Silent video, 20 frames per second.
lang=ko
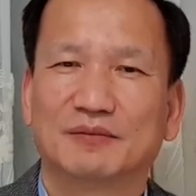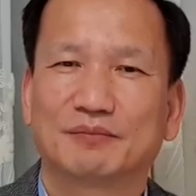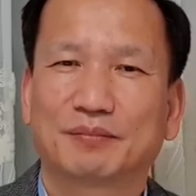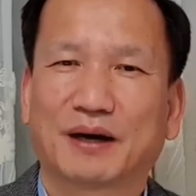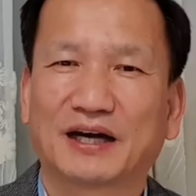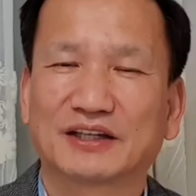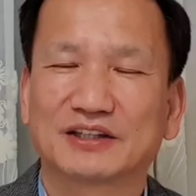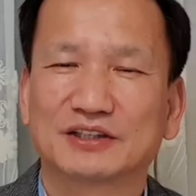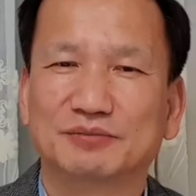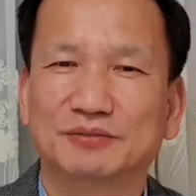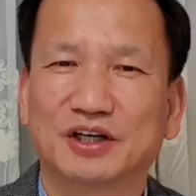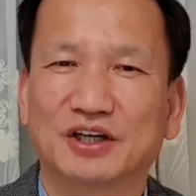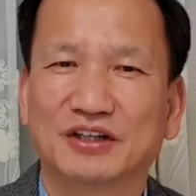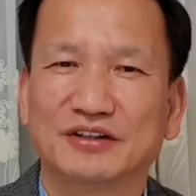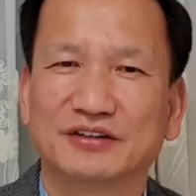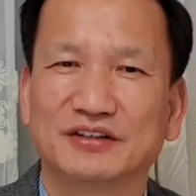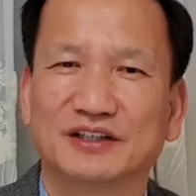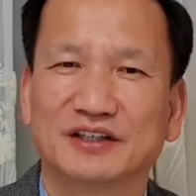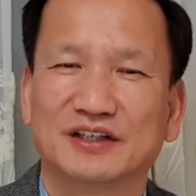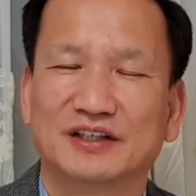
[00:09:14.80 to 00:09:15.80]

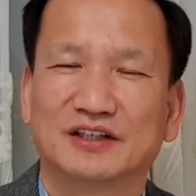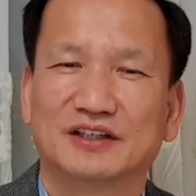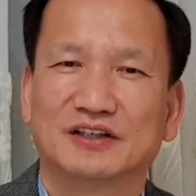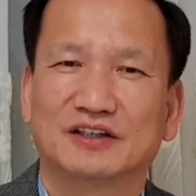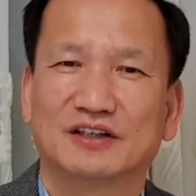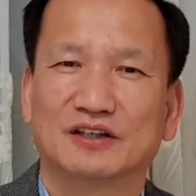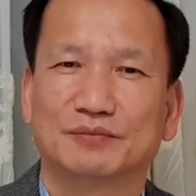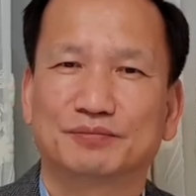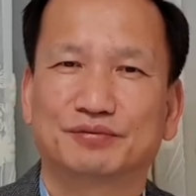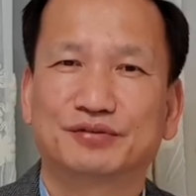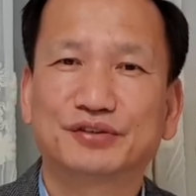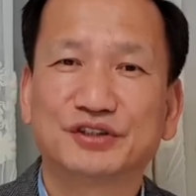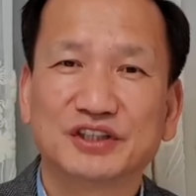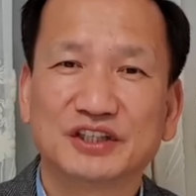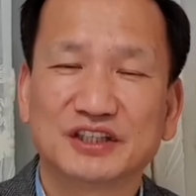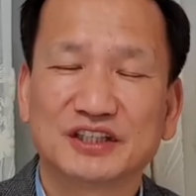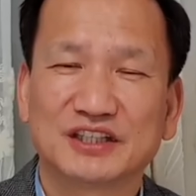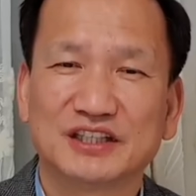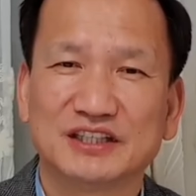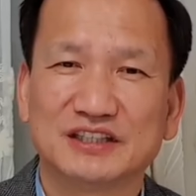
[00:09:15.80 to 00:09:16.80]
받으면 어,
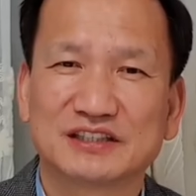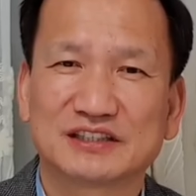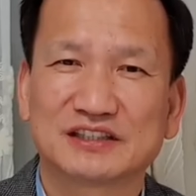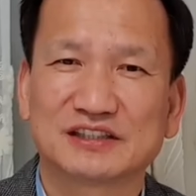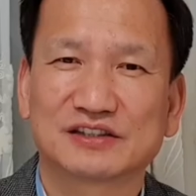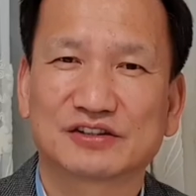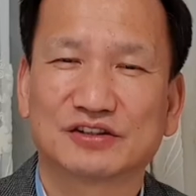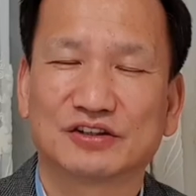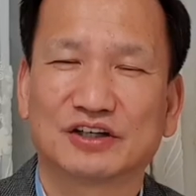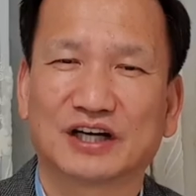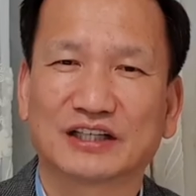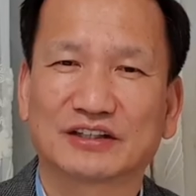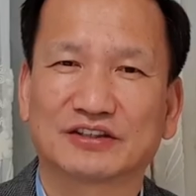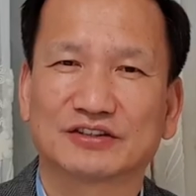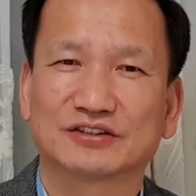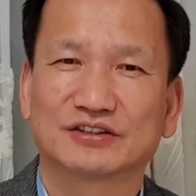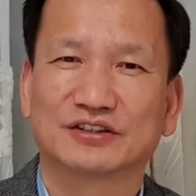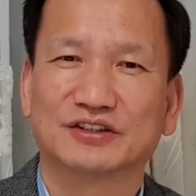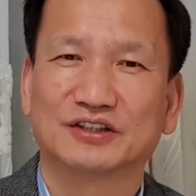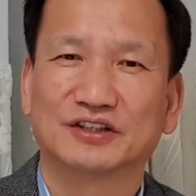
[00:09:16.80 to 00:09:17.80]
불이익이 있을 것
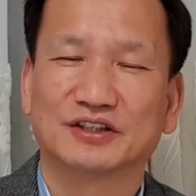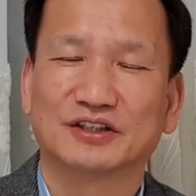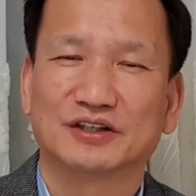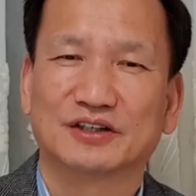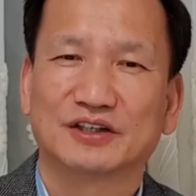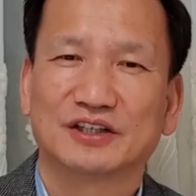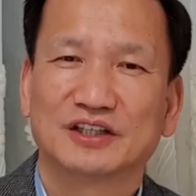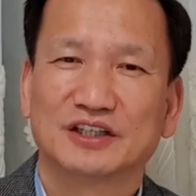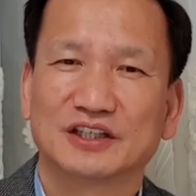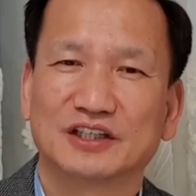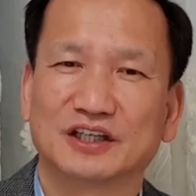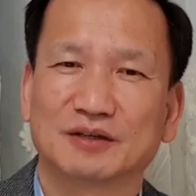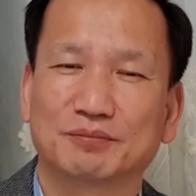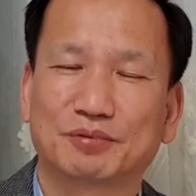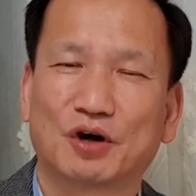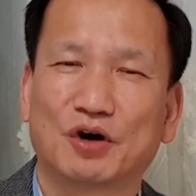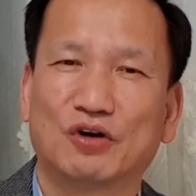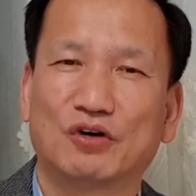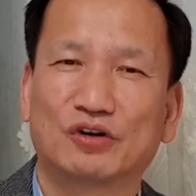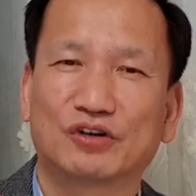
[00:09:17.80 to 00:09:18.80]
같아서 이 예,
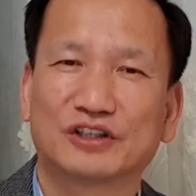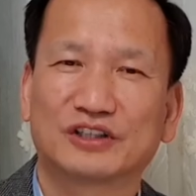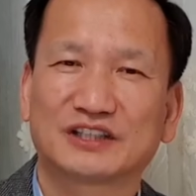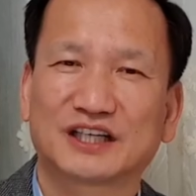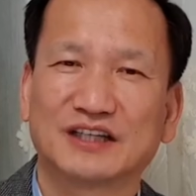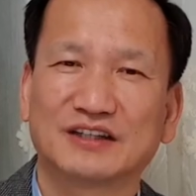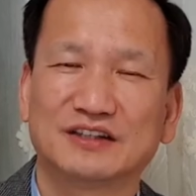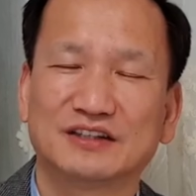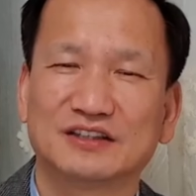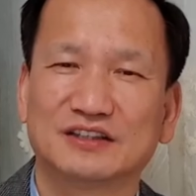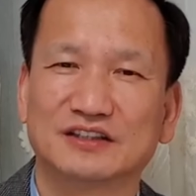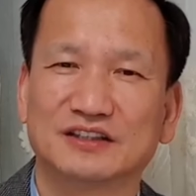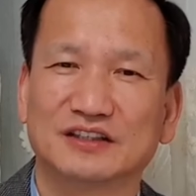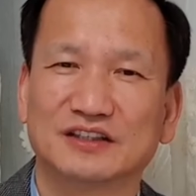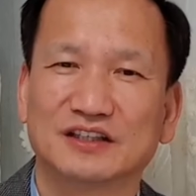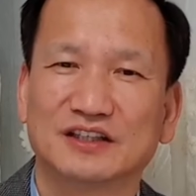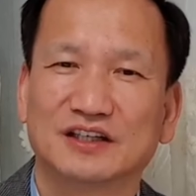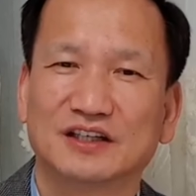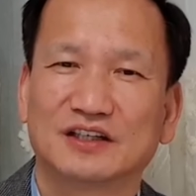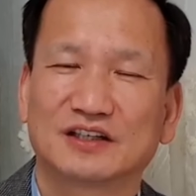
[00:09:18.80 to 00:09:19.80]
병원을 찾는
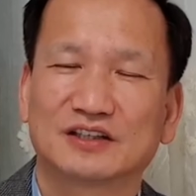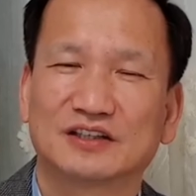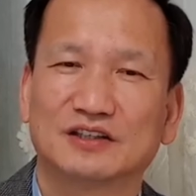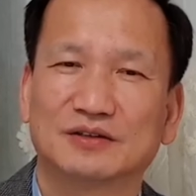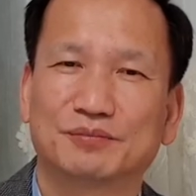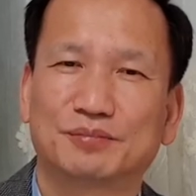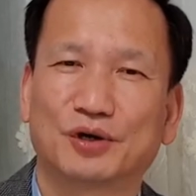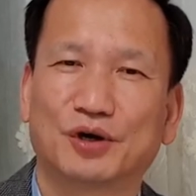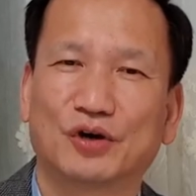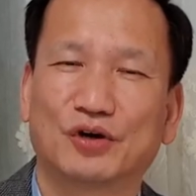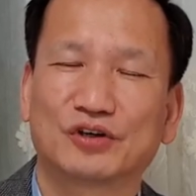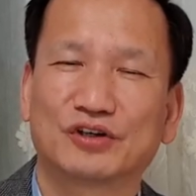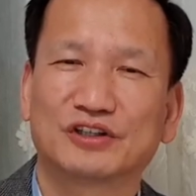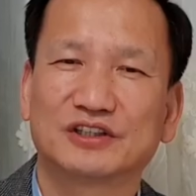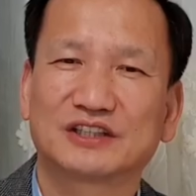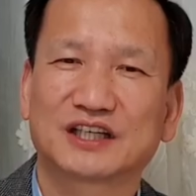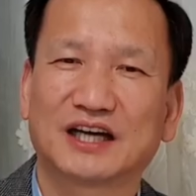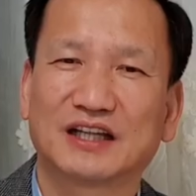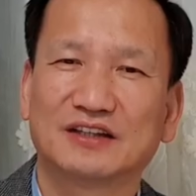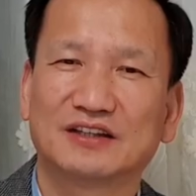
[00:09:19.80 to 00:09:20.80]
그 병원을
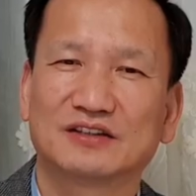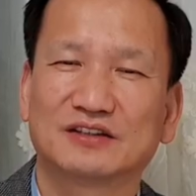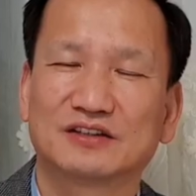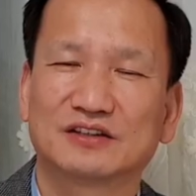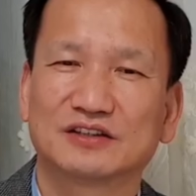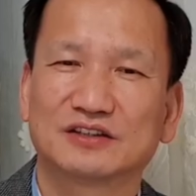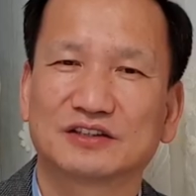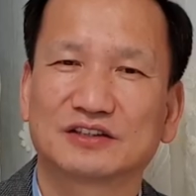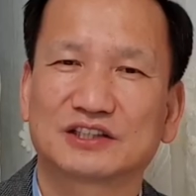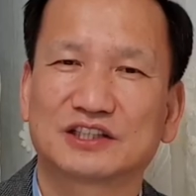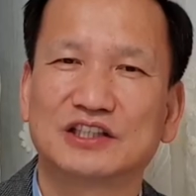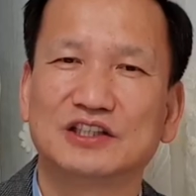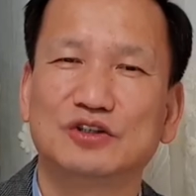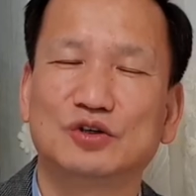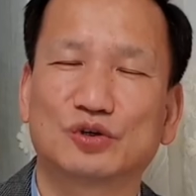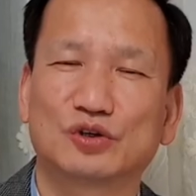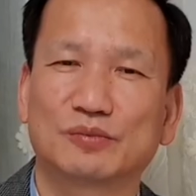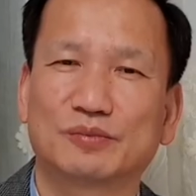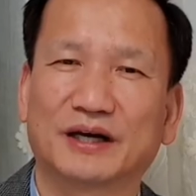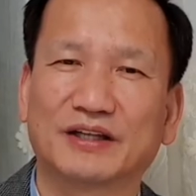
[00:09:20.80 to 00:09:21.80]
찾는
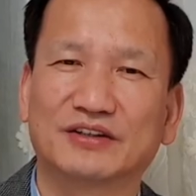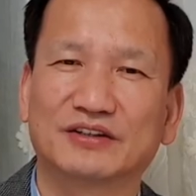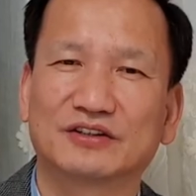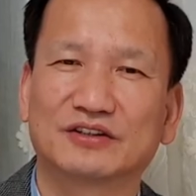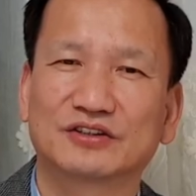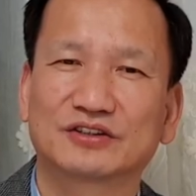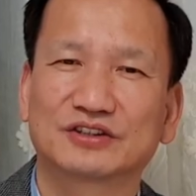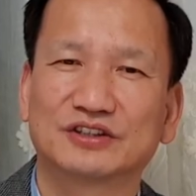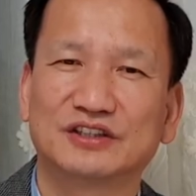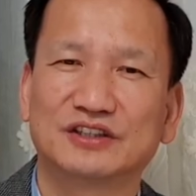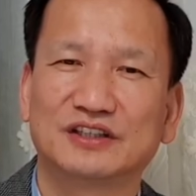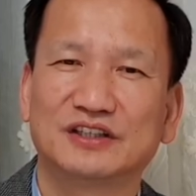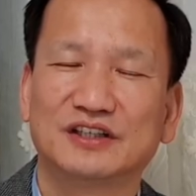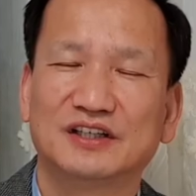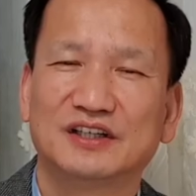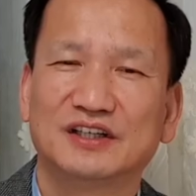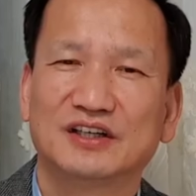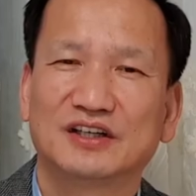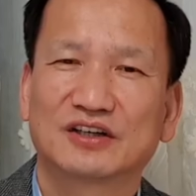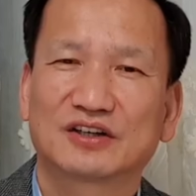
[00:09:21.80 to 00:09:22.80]
진료를 받는 것을
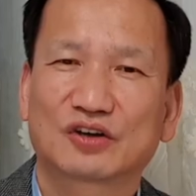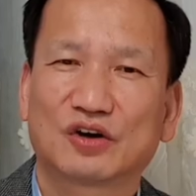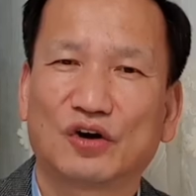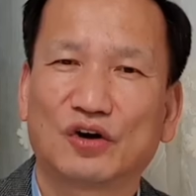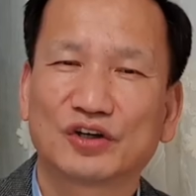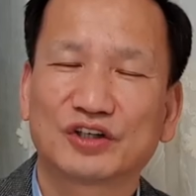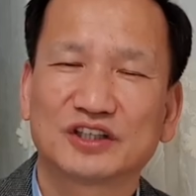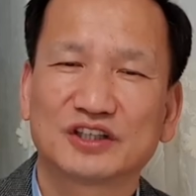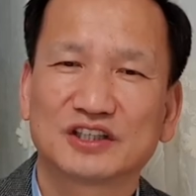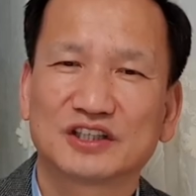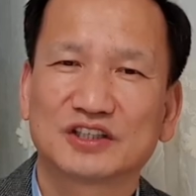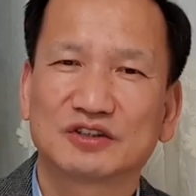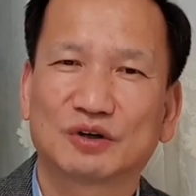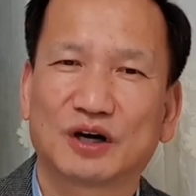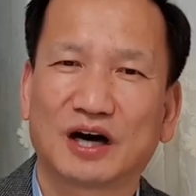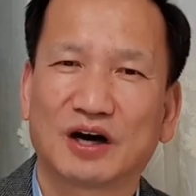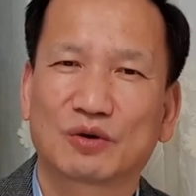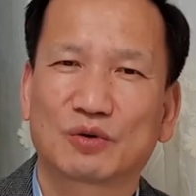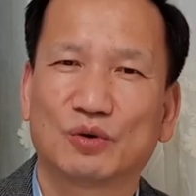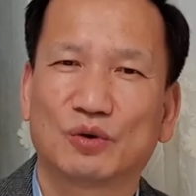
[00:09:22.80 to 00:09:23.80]
꺼리기도
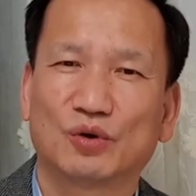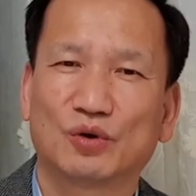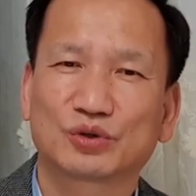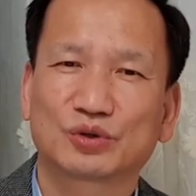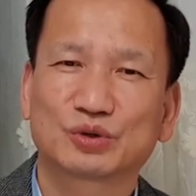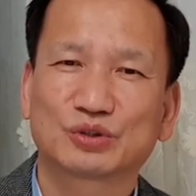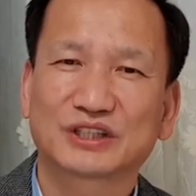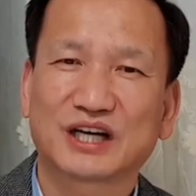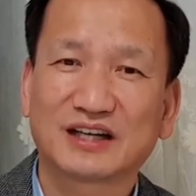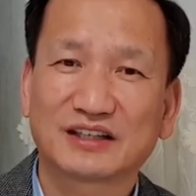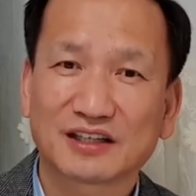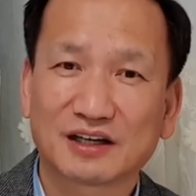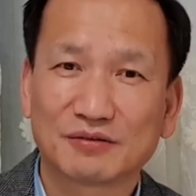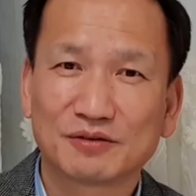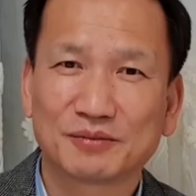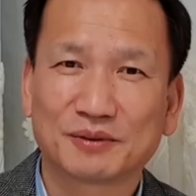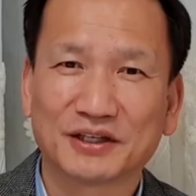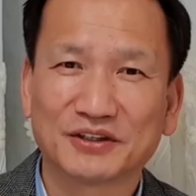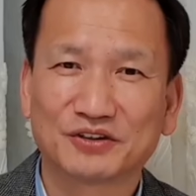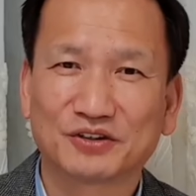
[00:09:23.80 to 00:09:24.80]
하고 또
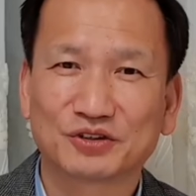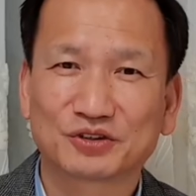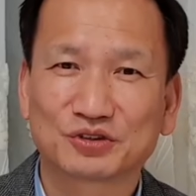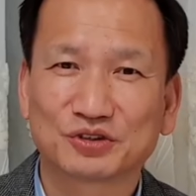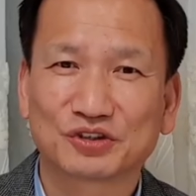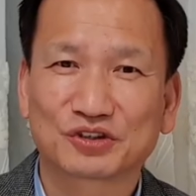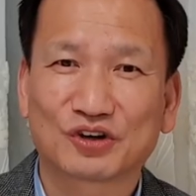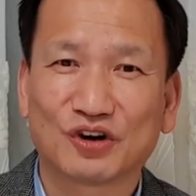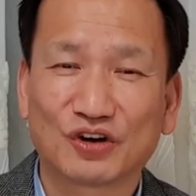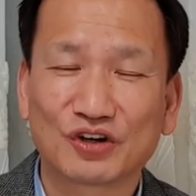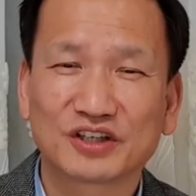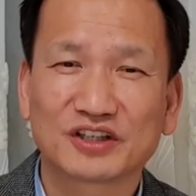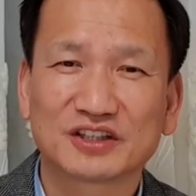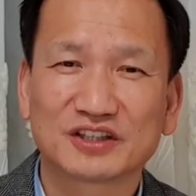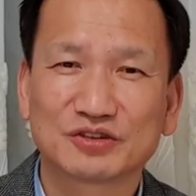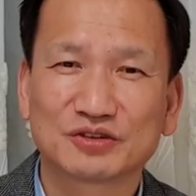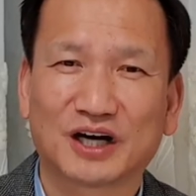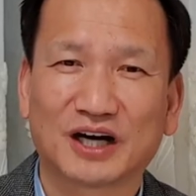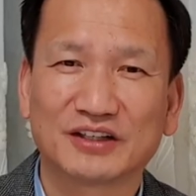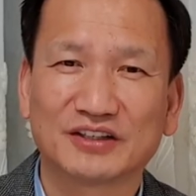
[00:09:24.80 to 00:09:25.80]
상담을 받는 것도
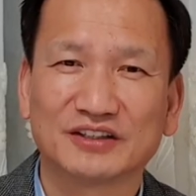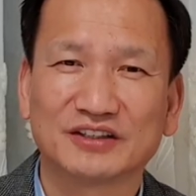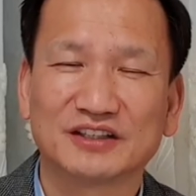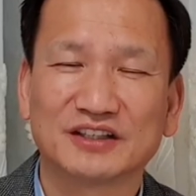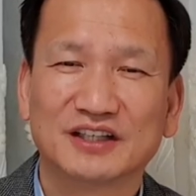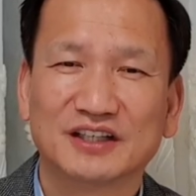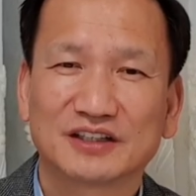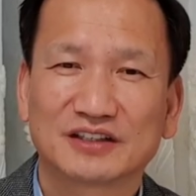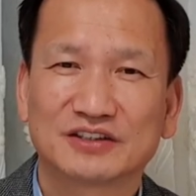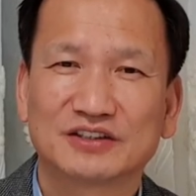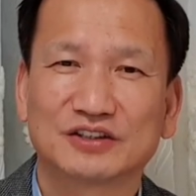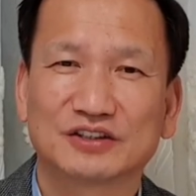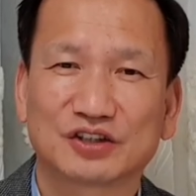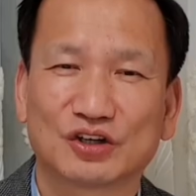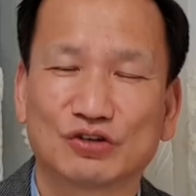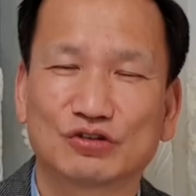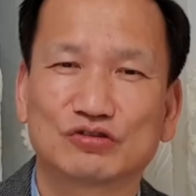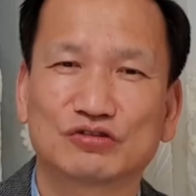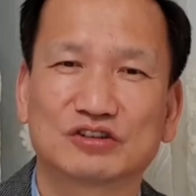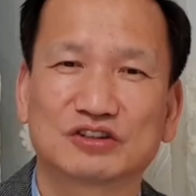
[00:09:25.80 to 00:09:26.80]
꺼리기도 하는 그런
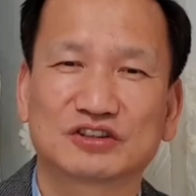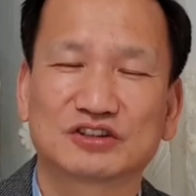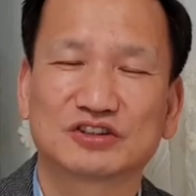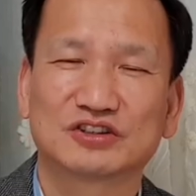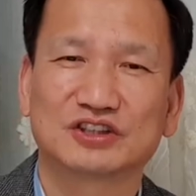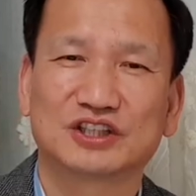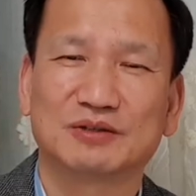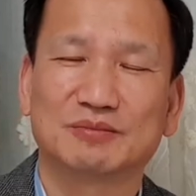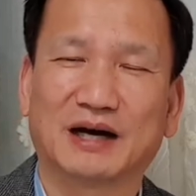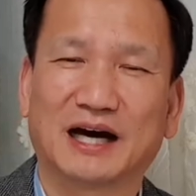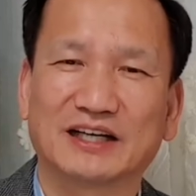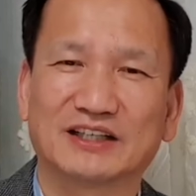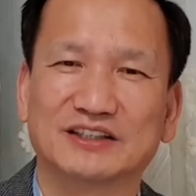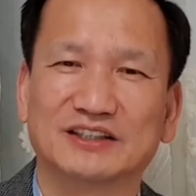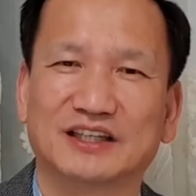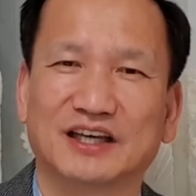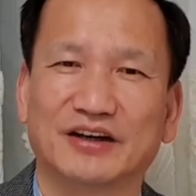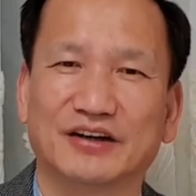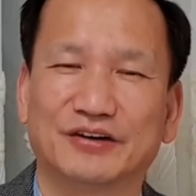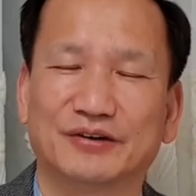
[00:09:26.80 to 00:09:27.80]
경우들이
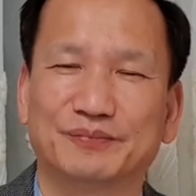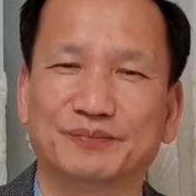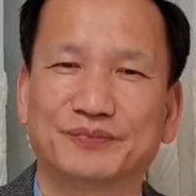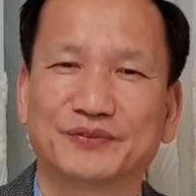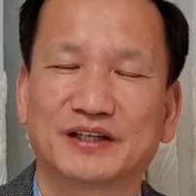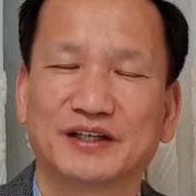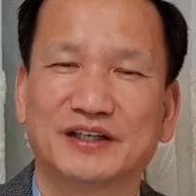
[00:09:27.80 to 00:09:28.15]
많은데요.